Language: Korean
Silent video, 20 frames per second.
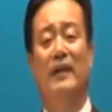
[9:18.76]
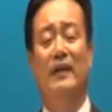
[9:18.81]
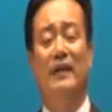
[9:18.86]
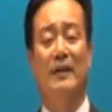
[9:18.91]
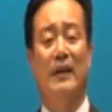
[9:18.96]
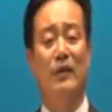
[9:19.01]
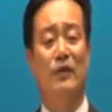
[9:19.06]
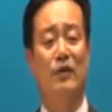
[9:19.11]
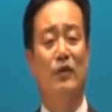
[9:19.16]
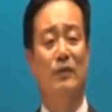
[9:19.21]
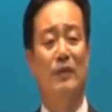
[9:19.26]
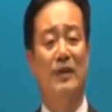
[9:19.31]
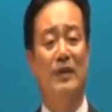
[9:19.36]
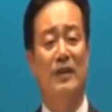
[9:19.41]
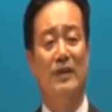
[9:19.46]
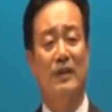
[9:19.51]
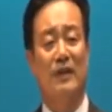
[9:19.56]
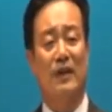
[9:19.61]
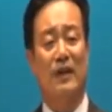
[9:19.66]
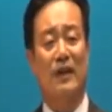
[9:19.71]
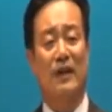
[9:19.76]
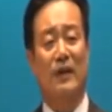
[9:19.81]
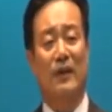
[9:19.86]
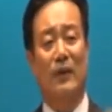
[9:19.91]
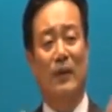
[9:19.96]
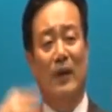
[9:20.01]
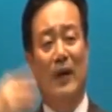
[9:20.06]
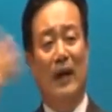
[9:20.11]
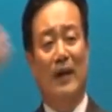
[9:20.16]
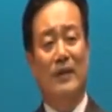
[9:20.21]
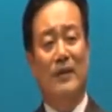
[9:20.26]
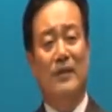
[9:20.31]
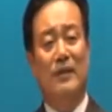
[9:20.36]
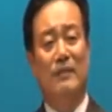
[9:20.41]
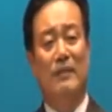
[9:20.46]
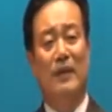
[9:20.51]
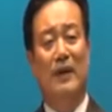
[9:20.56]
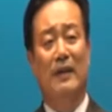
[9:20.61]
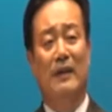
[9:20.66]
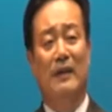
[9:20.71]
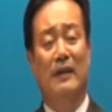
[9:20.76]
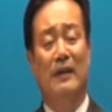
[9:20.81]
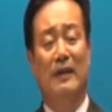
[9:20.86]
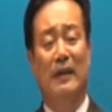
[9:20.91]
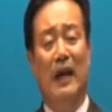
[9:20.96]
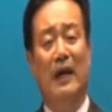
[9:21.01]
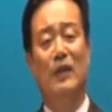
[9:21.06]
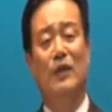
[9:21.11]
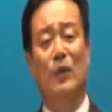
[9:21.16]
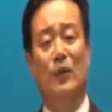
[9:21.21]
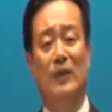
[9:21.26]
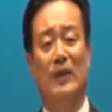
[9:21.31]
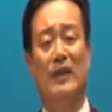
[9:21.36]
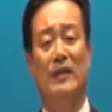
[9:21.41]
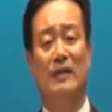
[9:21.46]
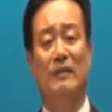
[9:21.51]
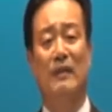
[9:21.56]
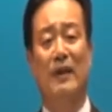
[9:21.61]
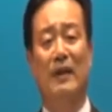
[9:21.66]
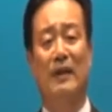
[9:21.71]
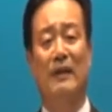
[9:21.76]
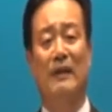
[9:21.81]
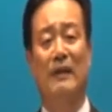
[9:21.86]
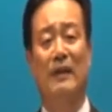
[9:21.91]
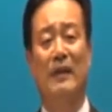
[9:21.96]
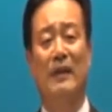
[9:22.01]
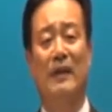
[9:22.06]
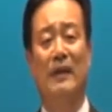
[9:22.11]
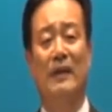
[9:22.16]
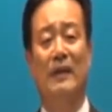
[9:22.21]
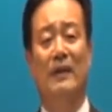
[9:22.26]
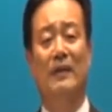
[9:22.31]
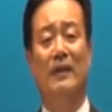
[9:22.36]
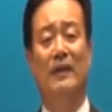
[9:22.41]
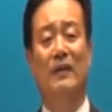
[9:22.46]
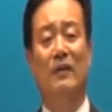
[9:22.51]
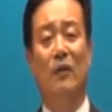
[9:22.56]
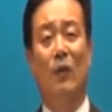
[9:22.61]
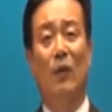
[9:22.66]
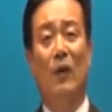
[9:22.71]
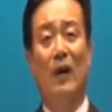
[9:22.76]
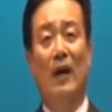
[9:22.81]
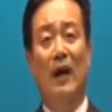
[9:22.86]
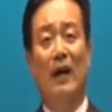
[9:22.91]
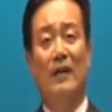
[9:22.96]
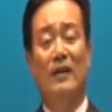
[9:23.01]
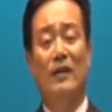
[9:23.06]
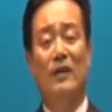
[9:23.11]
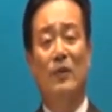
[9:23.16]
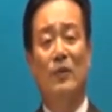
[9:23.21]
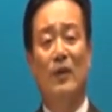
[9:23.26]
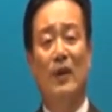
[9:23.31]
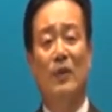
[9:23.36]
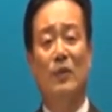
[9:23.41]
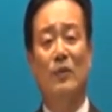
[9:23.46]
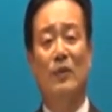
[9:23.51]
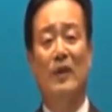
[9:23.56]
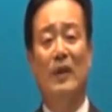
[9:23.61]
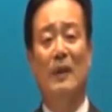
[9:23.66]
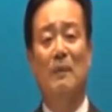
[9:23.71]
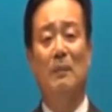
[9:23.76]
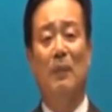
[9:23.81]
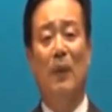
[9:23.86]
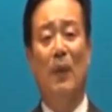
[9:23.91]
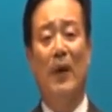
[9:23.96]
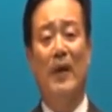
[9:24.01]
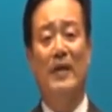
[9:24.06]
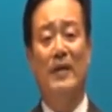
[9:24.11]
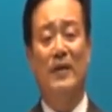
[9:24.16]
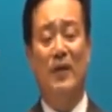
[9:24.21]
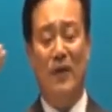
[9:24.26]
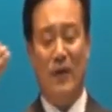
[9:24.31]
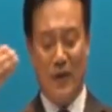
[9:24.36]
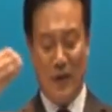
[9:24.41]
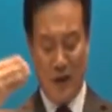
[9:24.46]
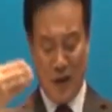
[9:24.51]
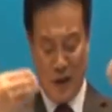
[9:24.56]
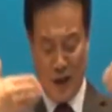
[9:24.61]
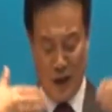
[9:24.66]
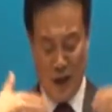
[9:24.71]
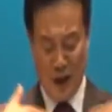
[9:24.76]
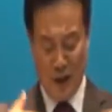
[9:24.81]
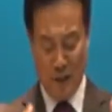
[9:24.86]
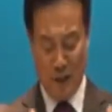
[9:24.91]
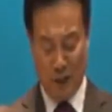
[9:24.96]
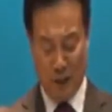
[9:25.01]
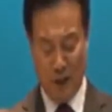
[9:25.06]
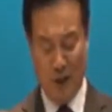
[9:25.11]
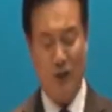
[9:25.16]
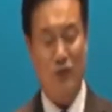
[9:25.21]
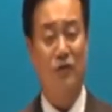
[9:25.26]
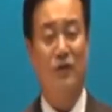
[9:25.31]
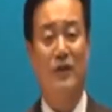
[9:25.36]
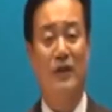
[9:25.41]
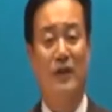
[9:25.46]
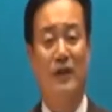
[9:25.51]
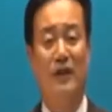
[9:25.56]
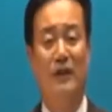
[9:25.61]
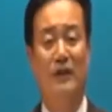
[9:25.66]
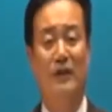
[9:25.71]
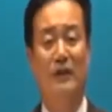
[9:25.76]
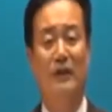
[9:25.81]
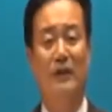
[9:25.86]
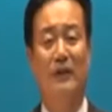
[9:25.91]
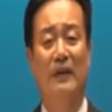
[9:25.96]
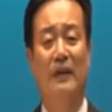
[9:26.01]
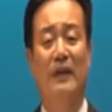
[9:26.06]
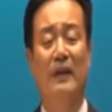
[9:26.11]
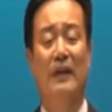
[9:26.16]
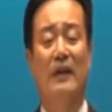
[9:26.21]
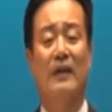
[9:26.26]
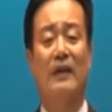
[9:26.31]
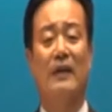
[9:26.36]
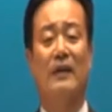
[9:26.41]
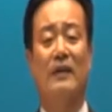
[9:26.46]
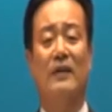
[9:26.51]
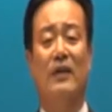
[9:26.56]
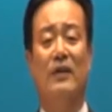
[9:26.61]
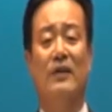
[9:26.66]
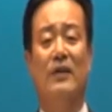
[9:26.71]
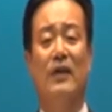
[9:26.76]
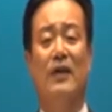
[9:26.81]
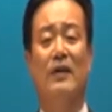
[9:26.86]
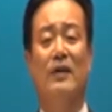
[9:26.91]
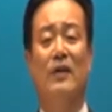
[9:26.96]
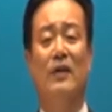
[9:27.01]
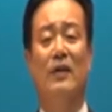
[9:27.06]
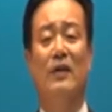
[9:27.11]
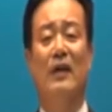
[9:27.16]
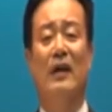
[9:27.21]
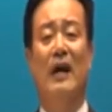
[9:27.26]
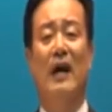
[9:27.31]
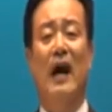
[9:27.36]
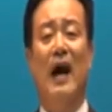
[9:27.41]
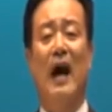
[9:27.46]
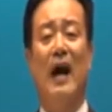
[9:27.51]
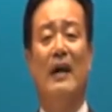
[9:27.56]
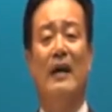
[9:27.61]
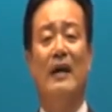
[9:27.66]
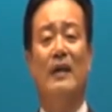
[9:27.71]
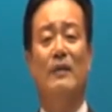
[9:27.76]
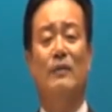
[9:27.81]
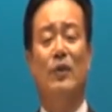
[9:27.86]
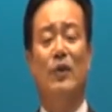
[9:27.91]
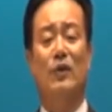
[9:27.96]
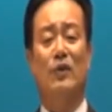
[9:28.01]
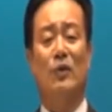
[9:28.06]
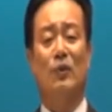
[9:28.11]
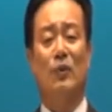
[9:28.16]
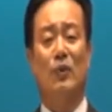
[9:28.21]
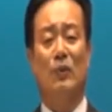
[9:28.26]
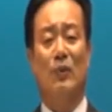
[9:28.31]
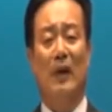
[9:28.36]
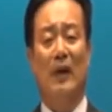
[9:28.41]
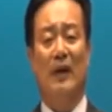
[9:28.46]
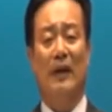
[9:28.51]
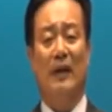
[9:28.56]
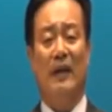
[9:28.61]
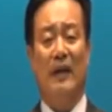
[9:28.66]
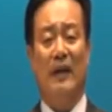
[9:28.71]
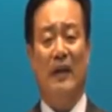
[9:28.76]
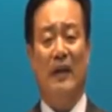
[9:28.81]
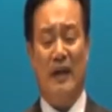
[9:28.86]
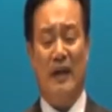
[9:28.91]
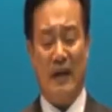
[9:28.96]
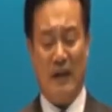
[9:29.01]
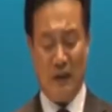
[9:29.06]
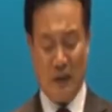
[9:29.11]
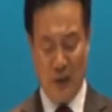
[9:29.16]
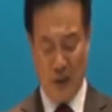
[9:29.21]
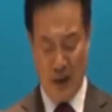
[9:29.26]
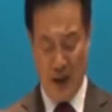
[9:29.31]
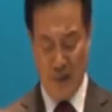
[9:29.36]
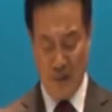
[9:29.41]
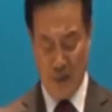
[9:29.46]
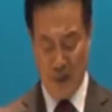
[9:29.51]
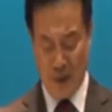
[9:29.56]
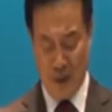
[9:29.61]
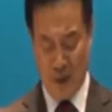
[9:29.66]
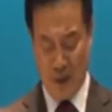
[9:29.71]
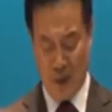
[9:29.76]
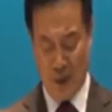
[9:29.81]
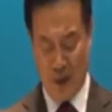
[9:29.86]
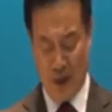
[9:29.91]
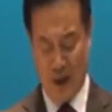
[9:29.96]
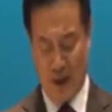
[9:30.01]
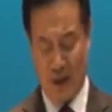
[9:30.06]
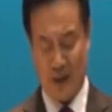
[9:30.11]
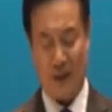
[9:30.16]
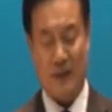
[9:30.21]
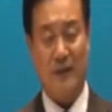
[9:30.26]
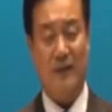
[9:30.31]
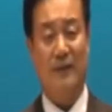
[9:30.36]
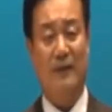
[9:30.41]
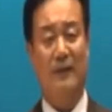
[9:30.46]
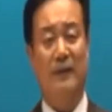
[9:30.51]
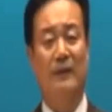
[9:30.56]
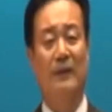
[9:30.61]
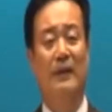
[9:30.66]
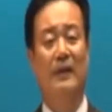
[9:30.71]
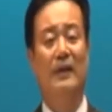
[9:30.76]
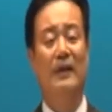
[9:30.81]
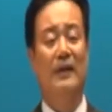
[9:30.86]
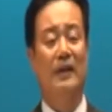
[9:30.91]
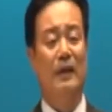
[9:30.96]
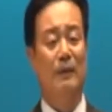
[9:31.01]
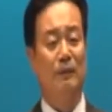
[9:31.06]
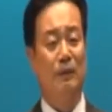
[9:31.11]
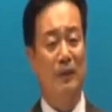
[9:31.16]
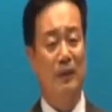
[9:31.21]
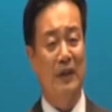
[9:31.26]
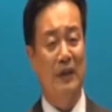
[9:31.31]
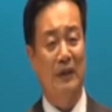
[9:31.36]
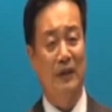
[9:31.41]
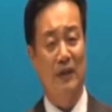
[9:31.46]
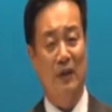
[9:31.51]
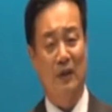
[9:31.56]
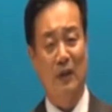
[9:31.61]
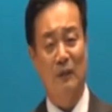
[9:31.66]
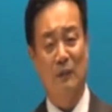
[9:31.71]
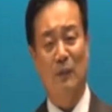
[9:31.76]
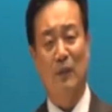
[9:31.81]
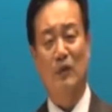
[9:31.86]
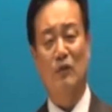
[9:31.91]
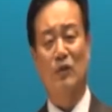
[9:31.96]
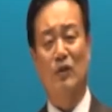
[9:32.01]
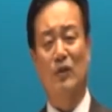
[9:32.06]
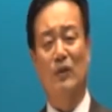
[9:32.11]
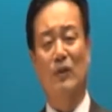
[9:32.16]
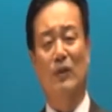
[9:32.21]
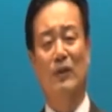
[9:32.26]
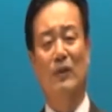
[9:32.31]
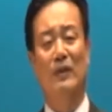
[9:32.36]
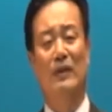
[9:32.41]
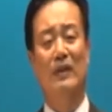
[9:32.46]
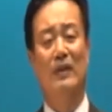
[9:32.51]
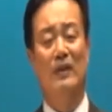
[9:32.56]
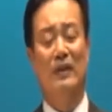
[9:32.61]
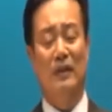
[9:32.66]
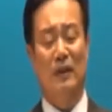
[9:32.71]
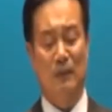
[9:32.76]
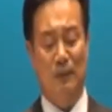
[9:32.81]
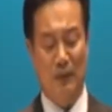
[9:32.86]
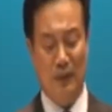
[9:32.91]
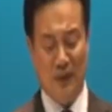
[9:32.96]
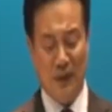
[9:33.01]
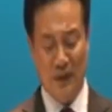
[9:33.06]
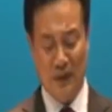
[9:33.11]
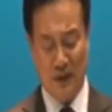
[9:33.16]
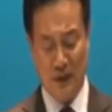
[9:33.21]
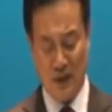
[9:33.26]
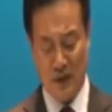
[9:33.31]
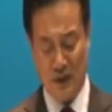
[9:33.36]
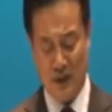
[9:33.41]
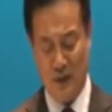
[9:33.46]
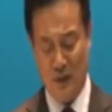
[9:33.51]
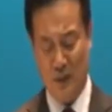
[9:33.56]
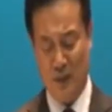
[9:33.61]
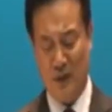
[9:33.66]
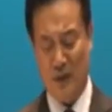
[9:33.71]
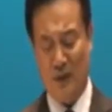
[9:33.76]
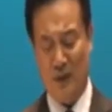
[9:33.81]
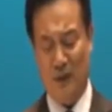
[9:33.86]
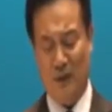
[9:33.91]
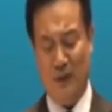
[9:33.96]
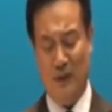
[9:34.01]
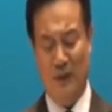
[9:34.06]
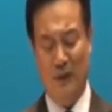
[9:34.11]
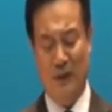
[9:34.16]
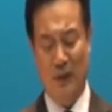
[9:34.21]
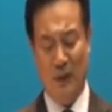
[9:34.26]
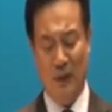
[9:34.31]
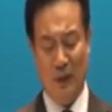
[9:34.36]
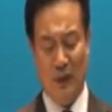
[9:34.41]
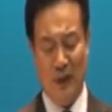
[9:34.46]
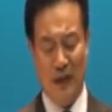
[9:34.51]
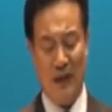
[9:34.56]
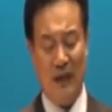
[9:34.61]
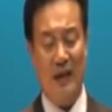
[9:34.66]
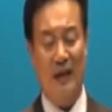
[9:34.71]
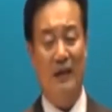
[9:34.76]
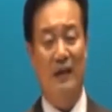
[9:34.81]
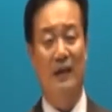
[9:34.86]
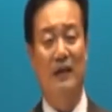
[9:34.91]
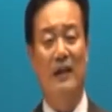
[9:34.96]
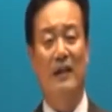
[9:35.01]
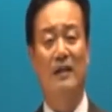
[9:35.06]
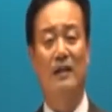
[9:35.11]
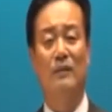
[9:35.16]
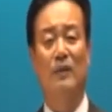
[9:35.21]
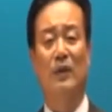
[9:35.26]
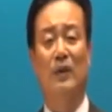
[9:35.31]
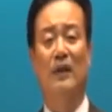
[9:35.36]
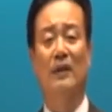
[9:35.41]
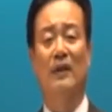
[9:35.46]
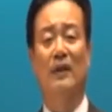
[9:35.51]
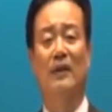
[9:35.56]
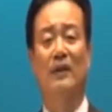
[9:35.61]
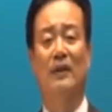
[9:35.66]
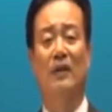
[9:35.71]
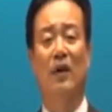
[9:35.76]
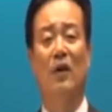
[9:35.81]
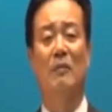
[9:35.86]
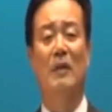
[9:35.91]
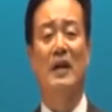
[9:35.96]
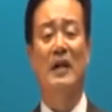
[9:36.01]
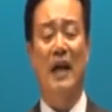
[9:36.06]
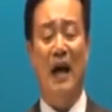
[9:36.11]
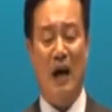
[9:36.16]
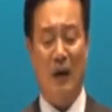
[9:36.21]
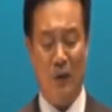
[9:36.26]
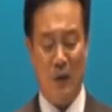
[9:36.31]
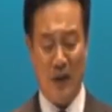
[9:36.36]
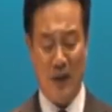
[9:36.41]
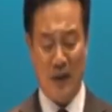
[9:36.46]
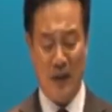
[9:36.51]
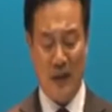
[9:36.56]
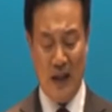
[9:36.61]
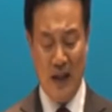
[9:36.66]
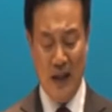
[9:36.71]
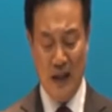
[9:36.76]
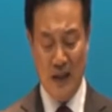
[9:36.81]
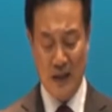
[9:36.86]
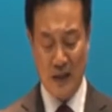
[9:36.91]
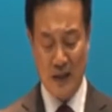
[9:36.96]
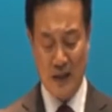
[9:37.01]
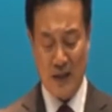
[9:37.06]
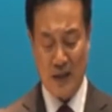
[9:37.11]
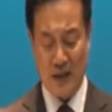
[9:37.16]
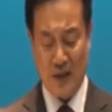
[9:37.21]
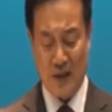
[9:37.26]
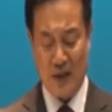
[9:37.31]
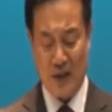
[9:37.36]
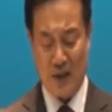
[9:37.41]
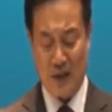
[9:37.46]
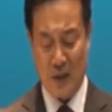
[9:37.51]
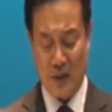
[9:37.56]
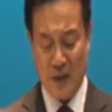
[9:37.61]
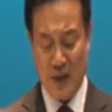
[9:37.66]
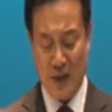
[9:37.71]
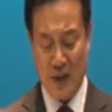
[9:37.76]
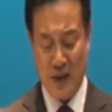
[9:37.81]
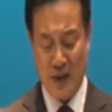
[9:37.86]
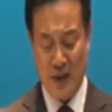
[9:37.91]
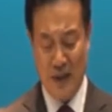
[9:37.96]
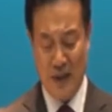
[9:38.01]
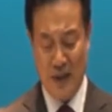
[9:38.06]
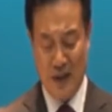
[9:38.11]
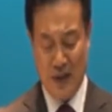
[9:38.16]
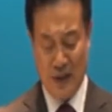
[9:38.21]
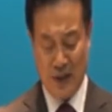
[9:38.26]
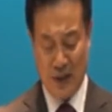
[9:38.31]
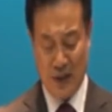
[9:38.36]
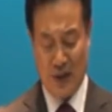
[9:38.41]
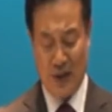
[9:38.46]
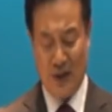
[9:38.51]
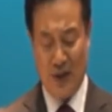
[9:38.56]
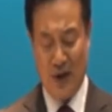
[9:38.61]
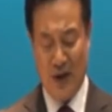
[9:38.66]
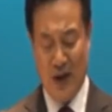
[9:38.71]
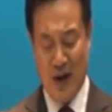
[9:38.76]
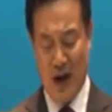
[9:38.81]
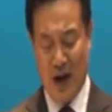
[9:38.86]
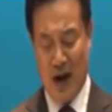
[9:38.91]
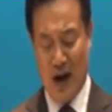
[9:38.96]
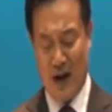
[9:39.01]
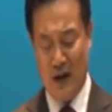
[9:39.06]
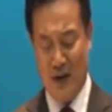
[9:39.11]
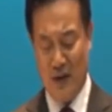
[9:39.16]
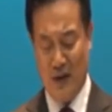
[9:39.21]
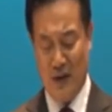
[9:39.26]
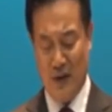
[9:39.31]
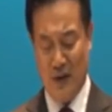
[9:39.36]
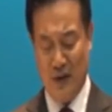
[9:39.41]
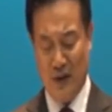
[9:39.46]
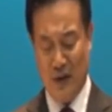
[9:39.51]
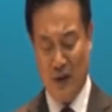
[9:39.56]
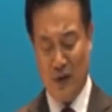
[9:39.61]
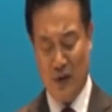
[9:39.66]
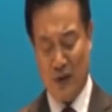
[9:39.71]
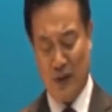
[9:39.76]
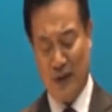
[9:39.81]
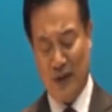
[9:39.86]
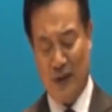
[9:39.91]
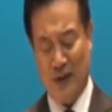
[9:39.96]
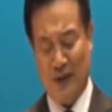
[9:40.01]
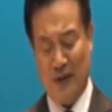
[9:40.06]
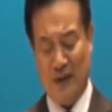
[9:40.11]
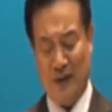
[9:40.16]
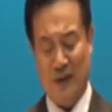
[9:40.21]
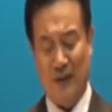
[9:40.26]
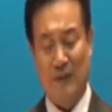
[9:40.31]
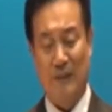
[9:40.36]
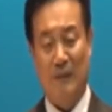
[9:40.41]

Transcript: 예수님은 승천하여 올라가셨지만 다시 오시겠지만 그 올라가신 이 후에 우리에게 보혜사 성령을 보내주셨잖아요. 그 성령께서 하나님으로서 우리와 계속 함께 동행하셔서 기쁠 땐 더 기뻐해 주시고 슬플 땐 더 슬퍼해 주시고 우리가 갈 길을 알지 못할 때는 더 많이 알고 계신 그 성령께서 우리의 길을 열어 알려 주신다는 거예요.